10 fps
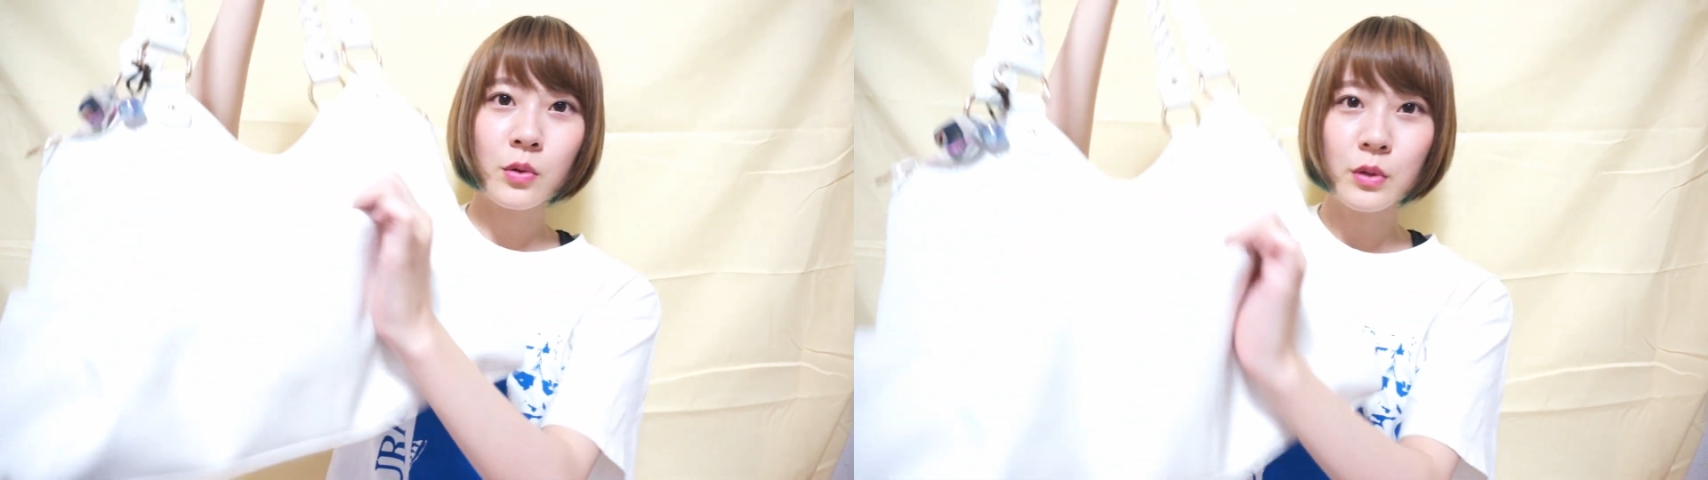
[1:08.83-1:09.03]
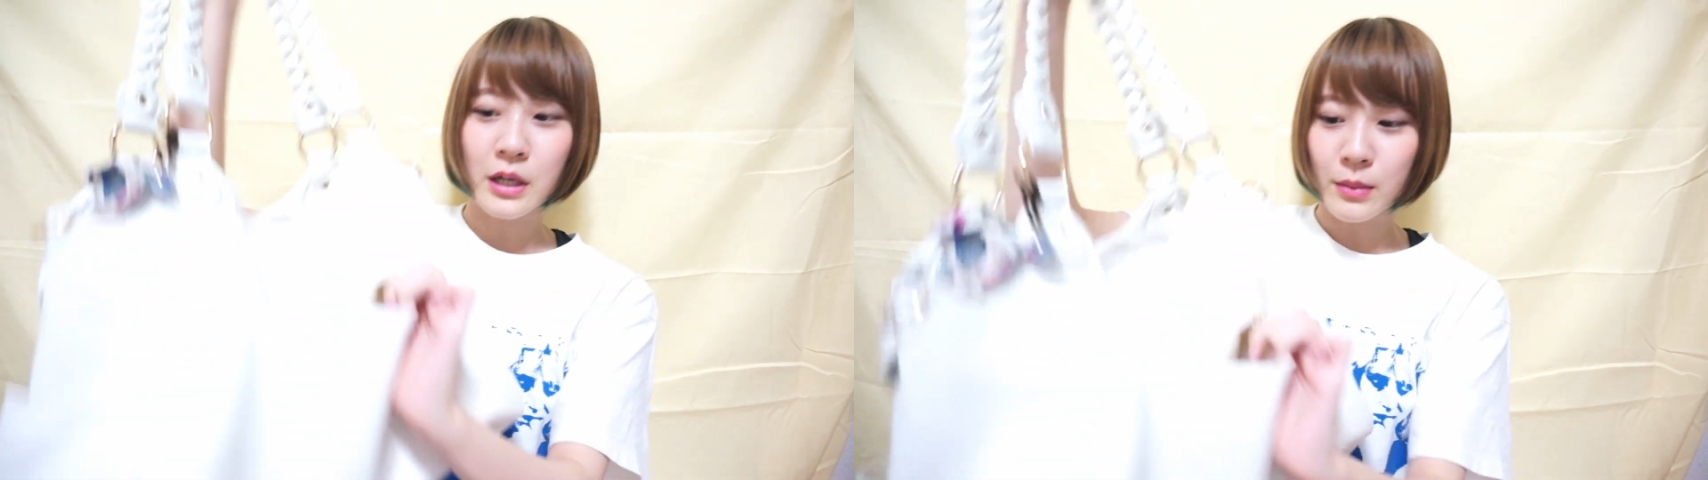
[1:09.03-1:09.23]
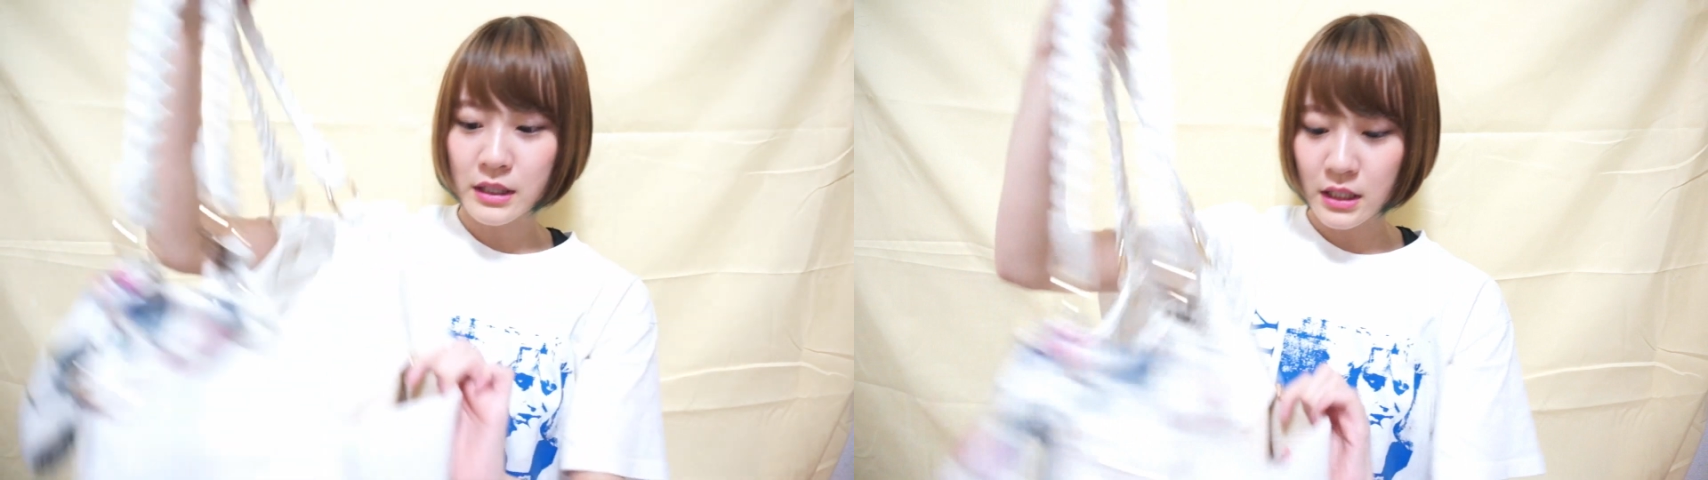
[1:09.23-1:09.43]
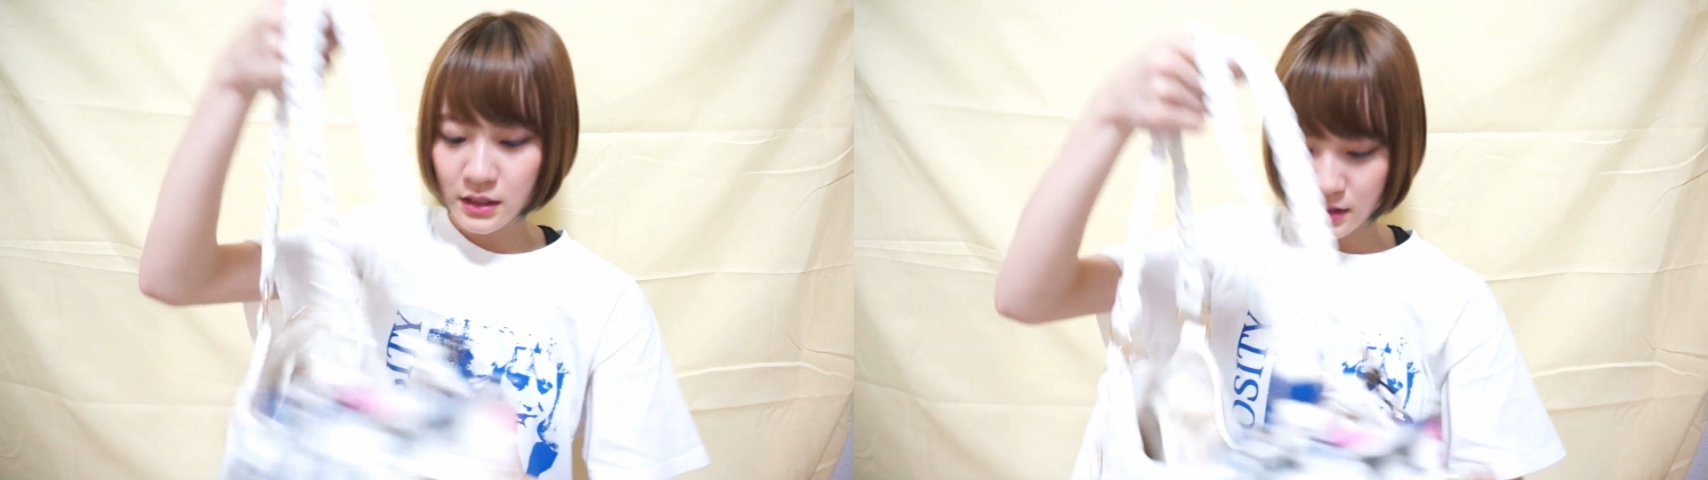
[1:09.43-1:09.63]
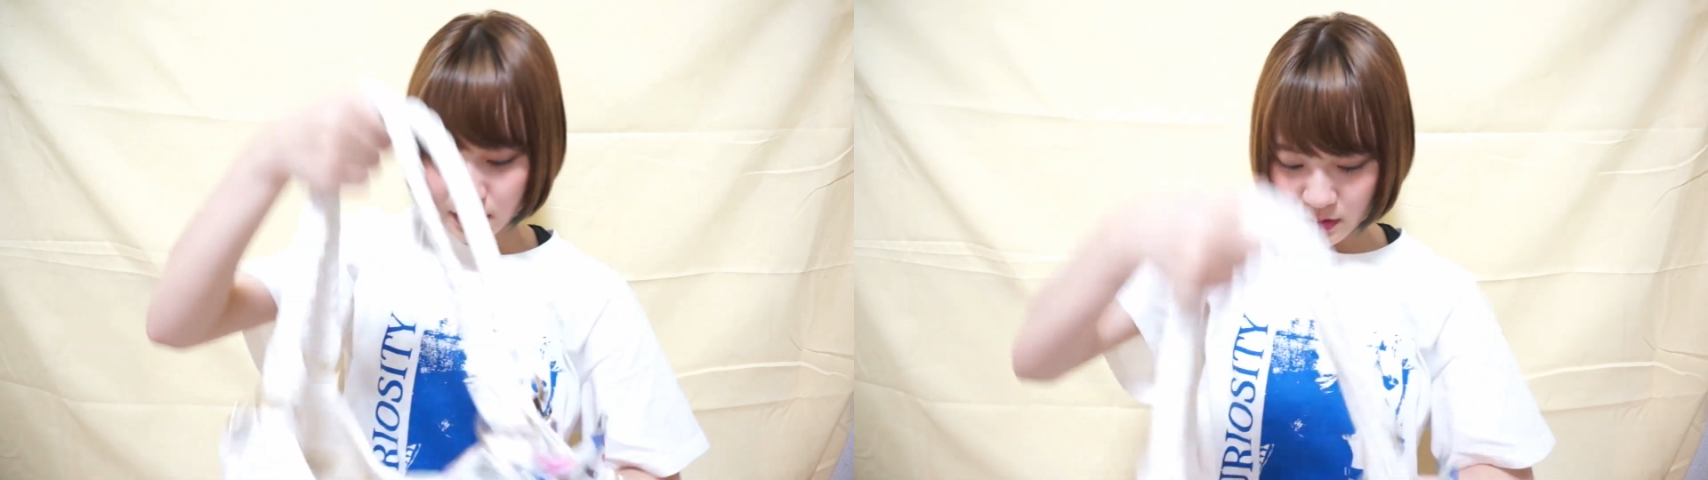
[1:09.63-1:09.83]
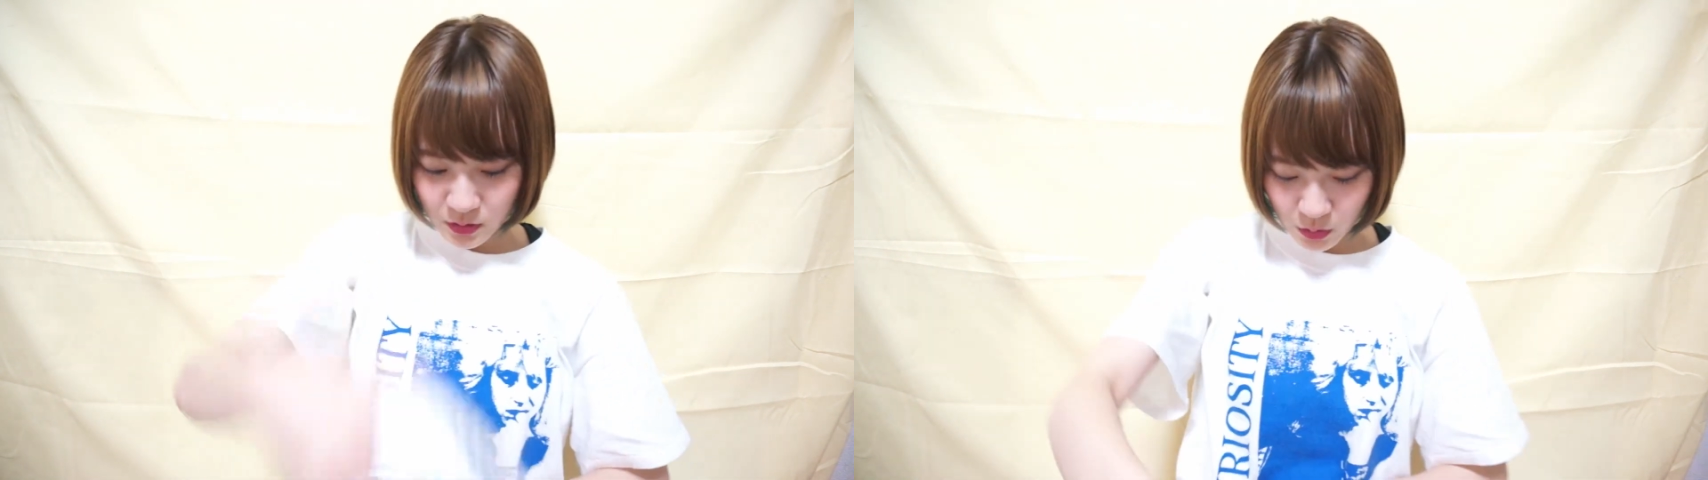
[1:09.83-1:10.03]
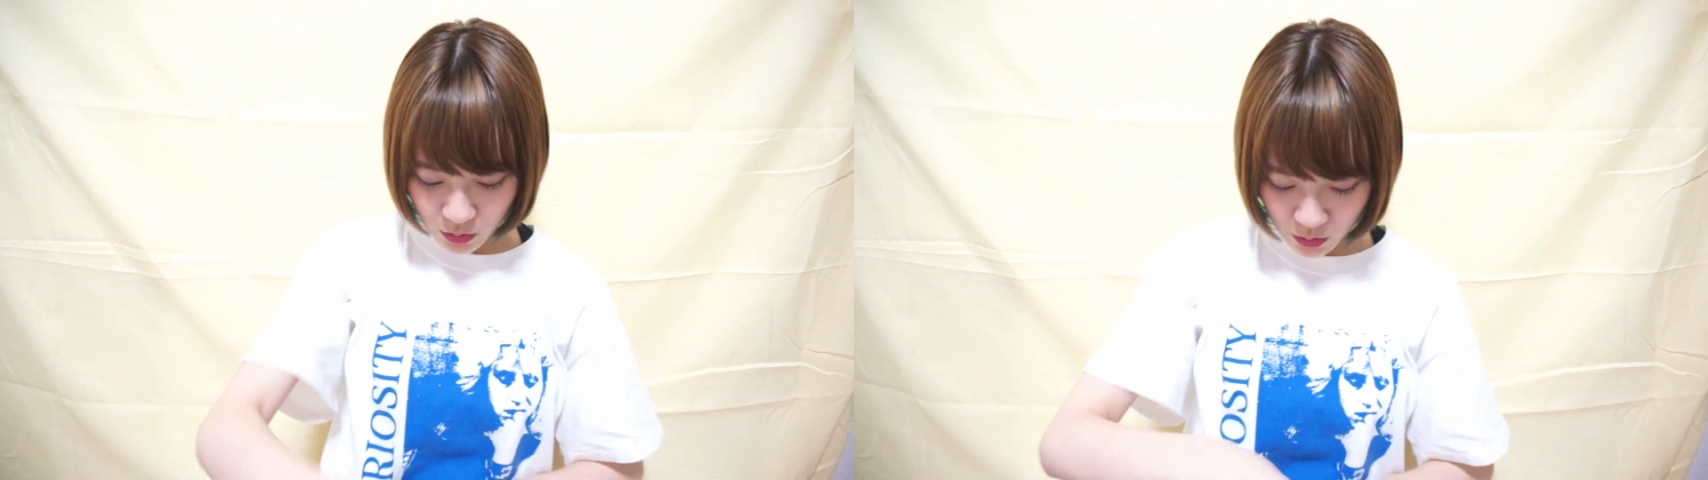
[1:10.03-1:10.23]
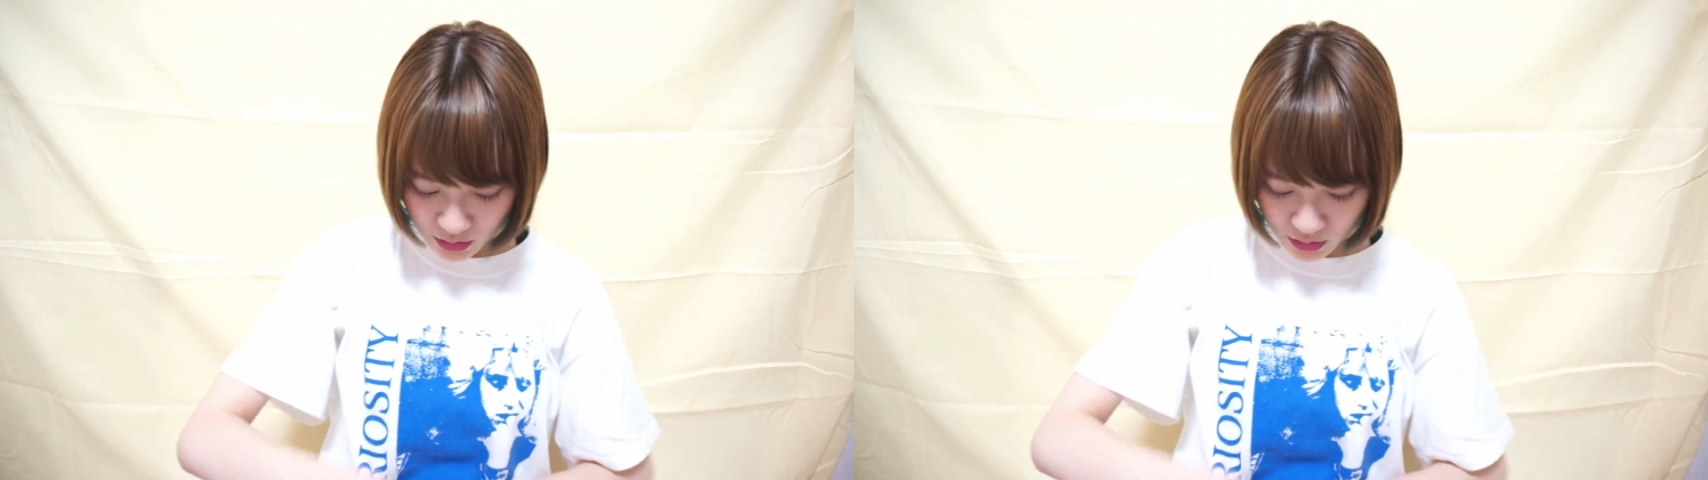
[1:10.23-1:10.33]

このカバンねこ